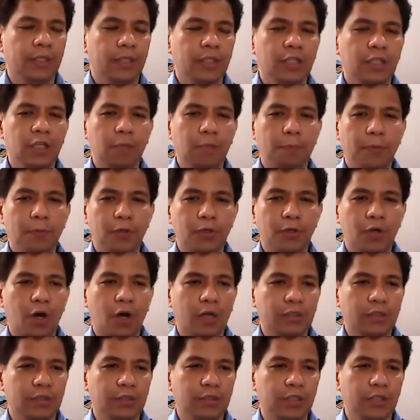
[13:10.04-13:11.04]
hindi pure
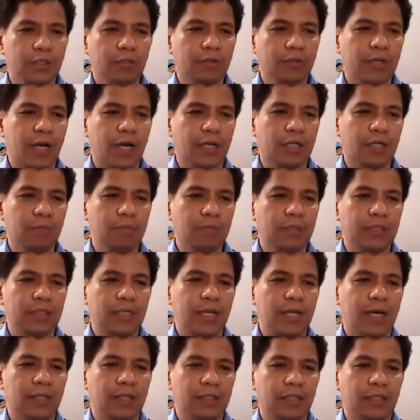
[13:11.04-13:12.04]
oxygen yung gagamitin
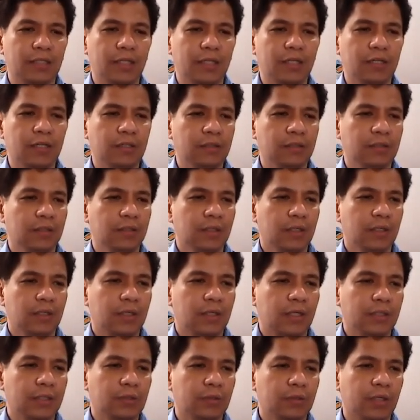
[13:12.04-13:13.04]
natin. Ano?
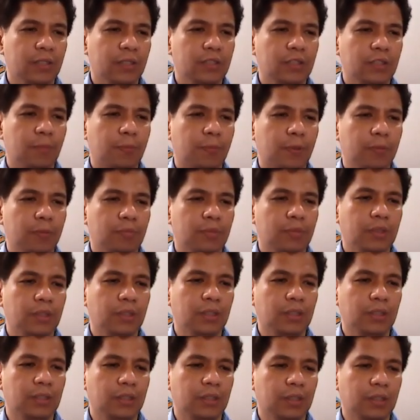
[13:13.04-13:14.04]
As you can see from
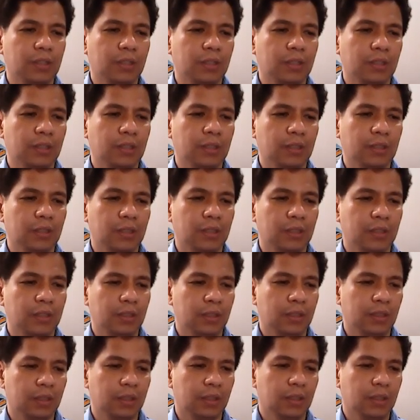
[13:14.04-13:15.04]
the
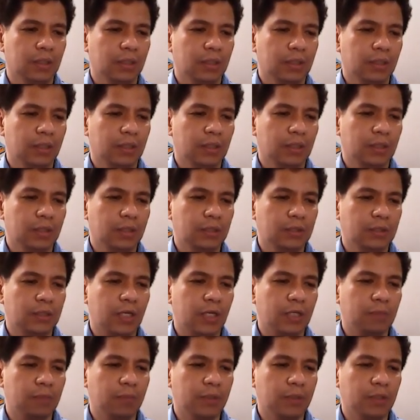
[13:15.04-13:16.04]

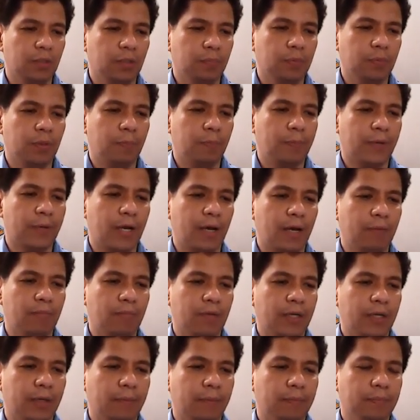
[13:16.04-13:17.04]
statement of the
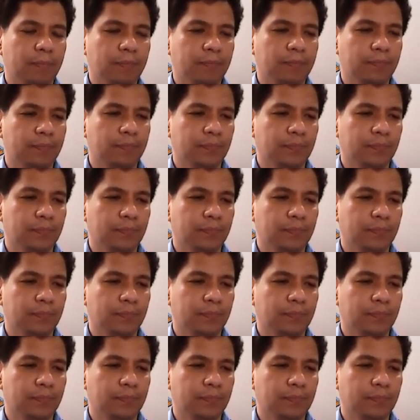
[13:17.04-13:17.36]
problem,